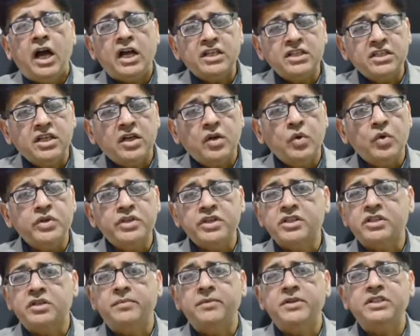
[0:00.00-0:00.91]
अक्सर लोग
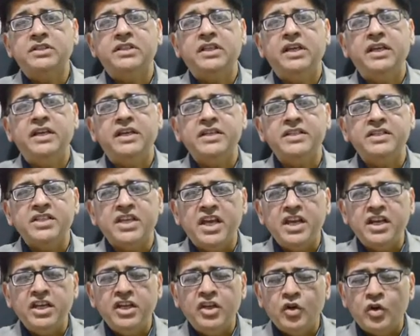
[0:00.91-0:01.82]
ये समझते हैं कि
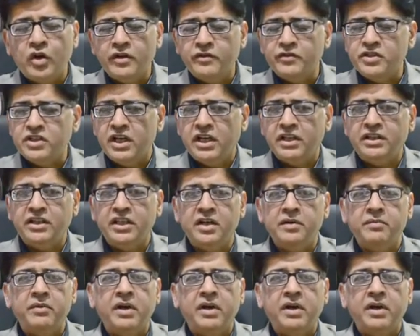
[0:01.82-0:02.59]
जहनी और नफसियाती